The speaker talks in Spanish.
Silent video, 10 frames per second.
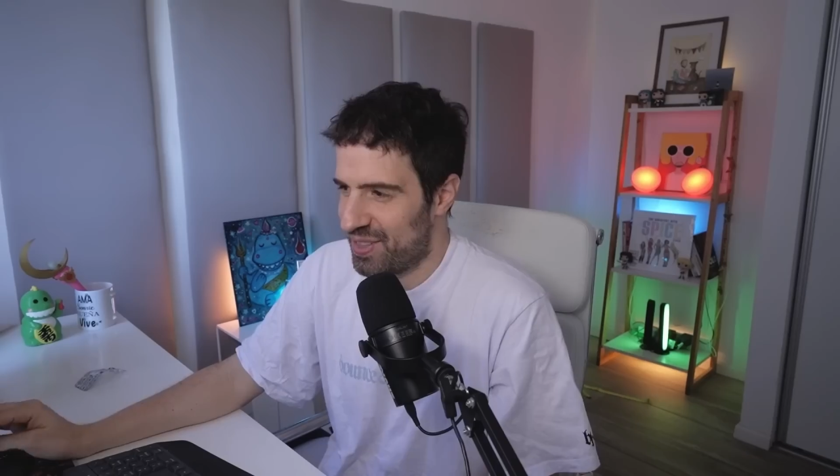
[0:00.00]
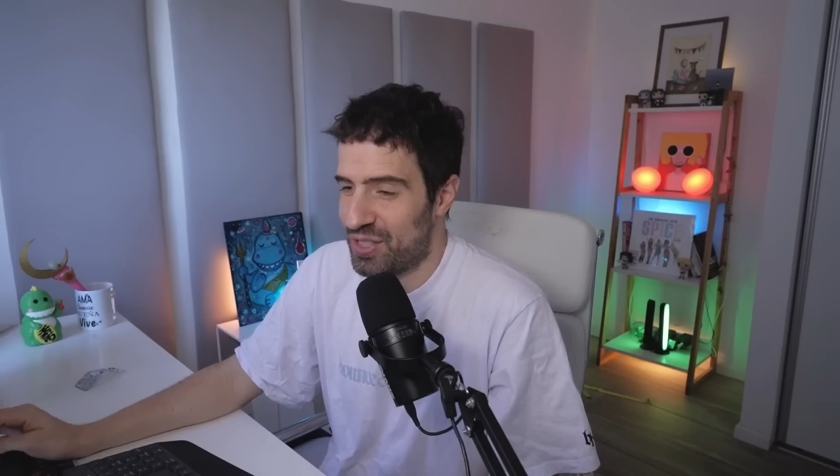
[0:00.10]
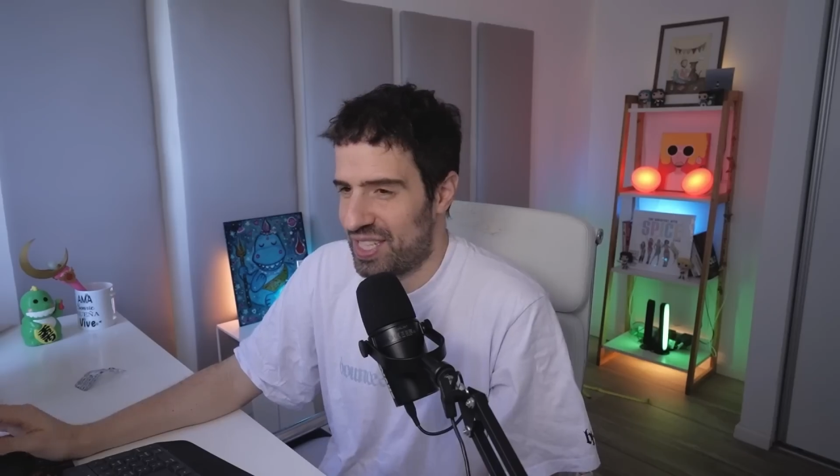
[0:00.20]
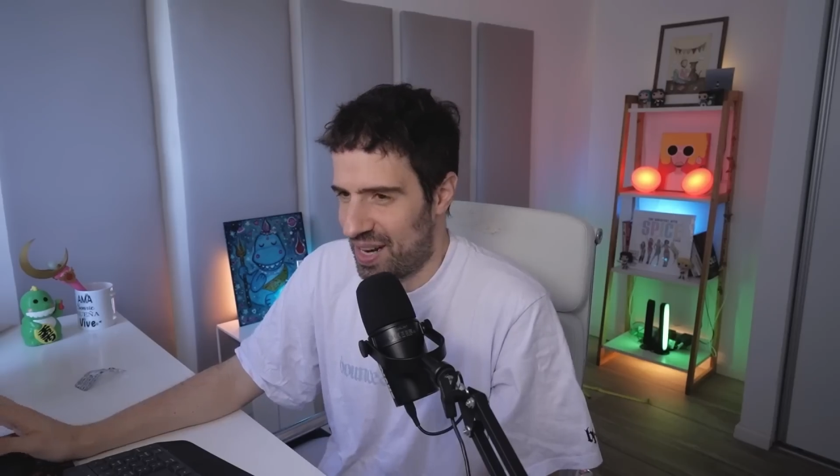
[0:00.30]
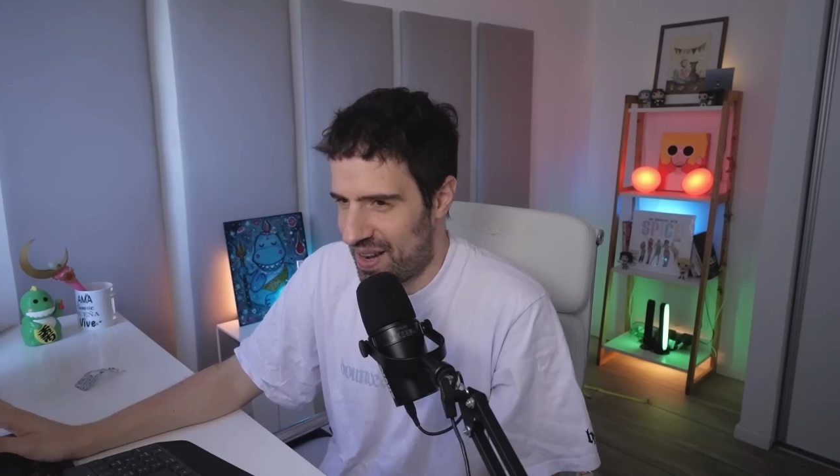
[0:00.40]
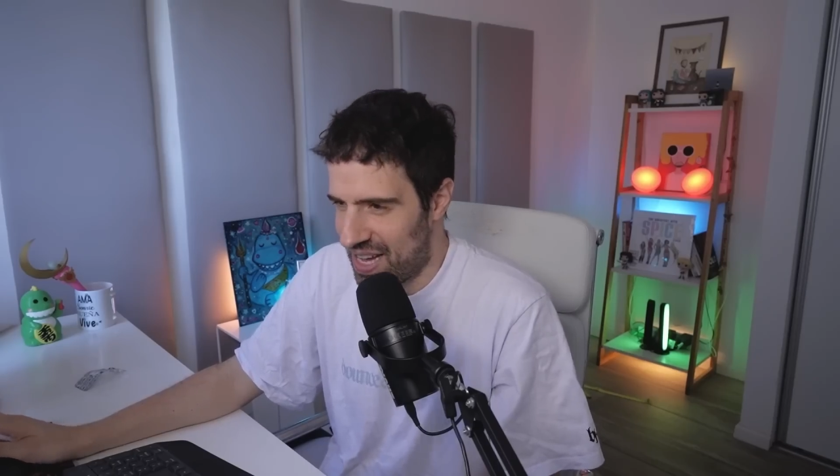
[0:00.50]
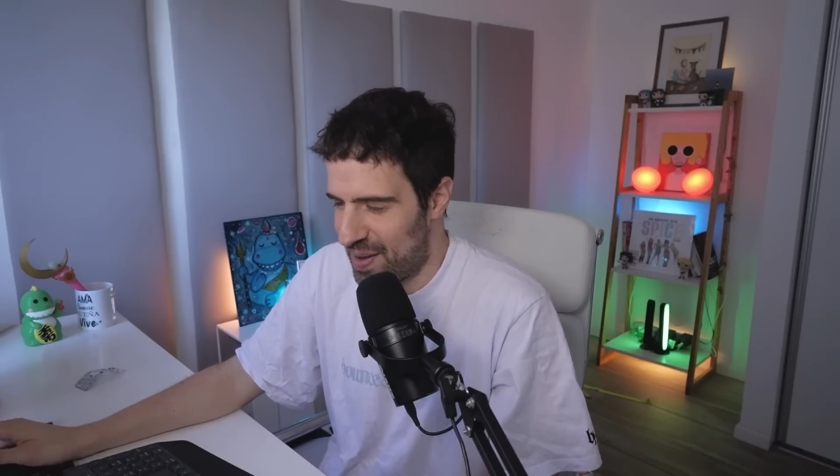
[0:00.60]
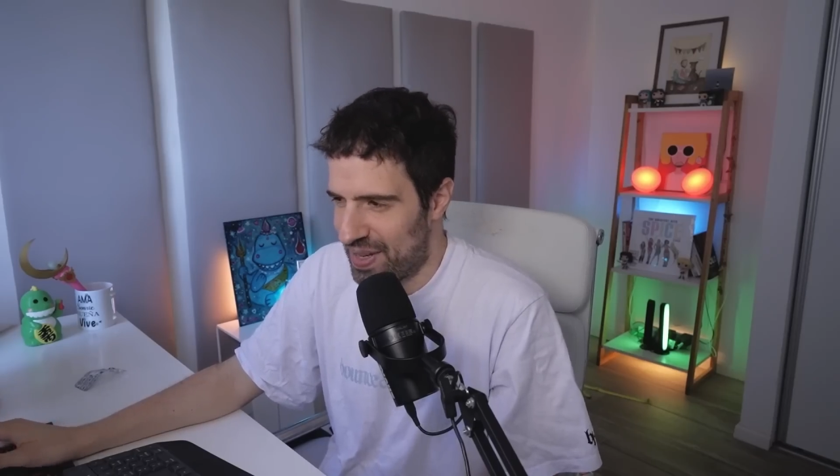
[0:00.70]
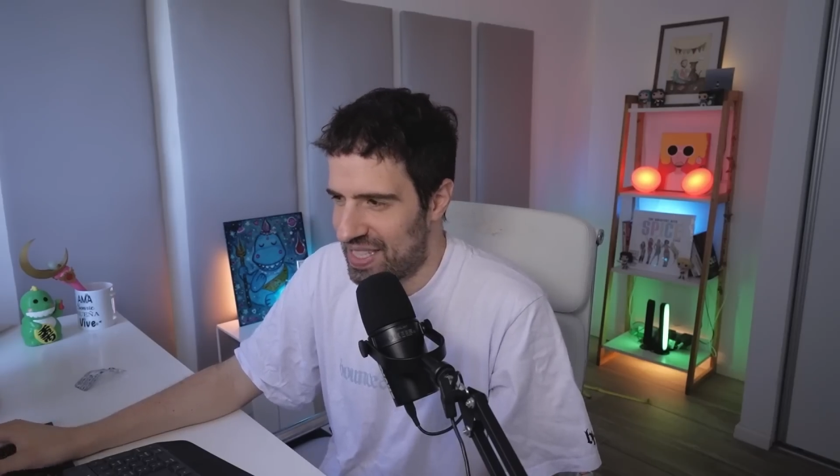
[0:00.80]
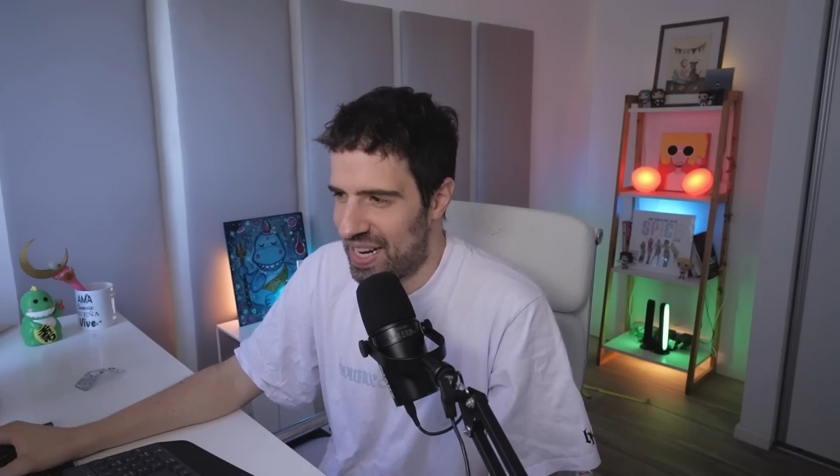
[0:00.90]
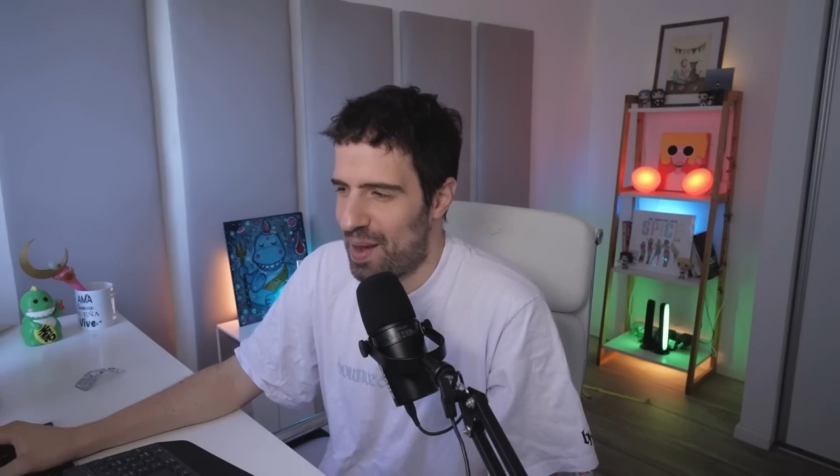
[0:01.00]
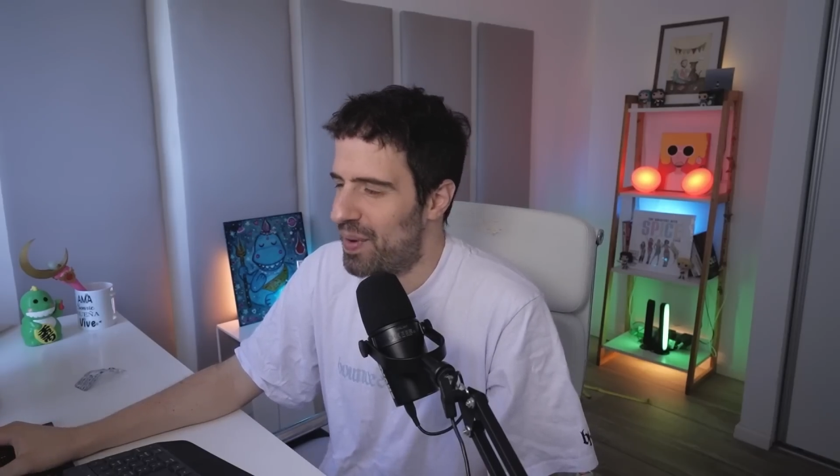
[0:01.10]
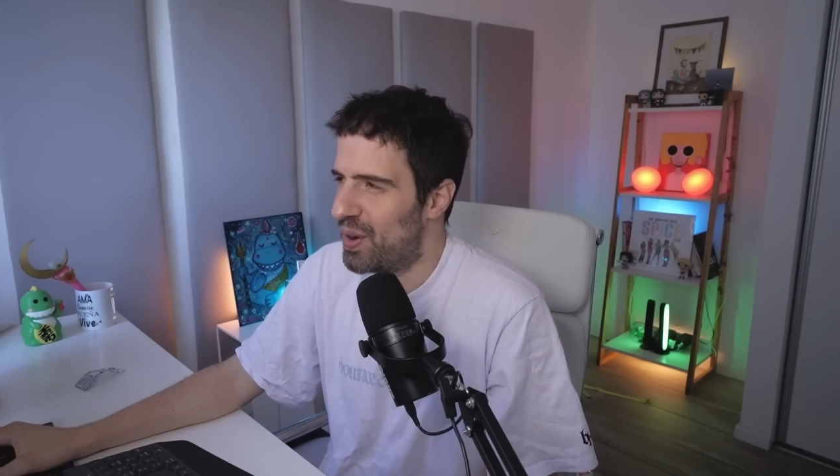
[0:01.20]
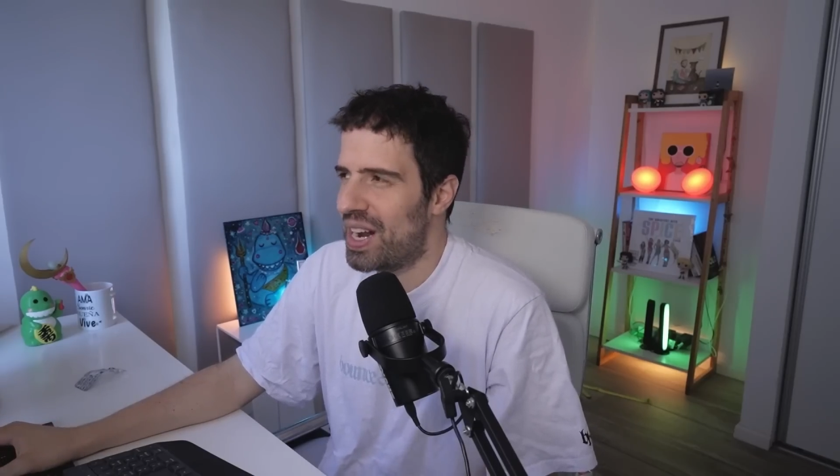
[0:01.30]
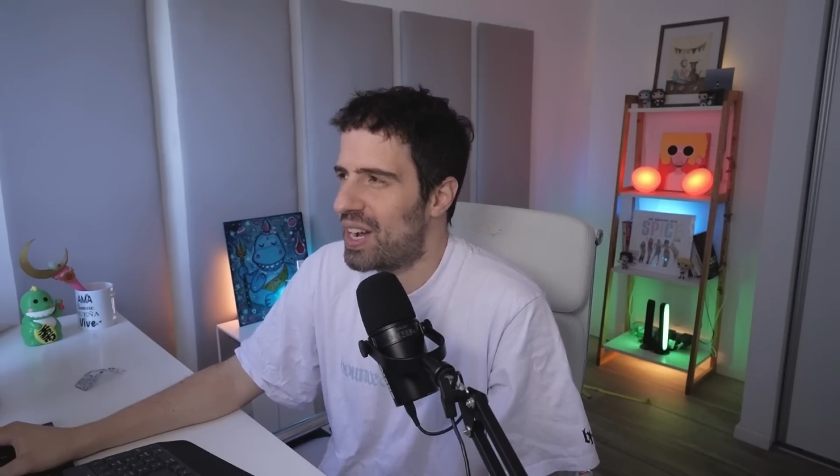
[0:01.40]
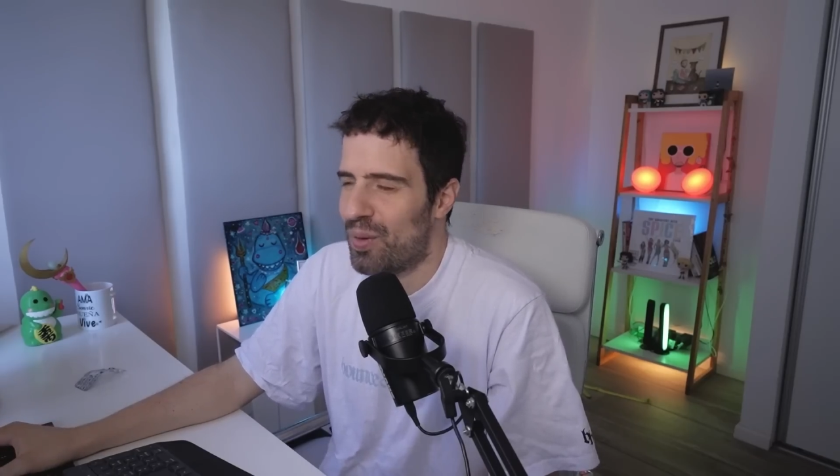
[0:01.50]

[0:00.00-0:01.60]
No sé si trabajaba de mesera, pero era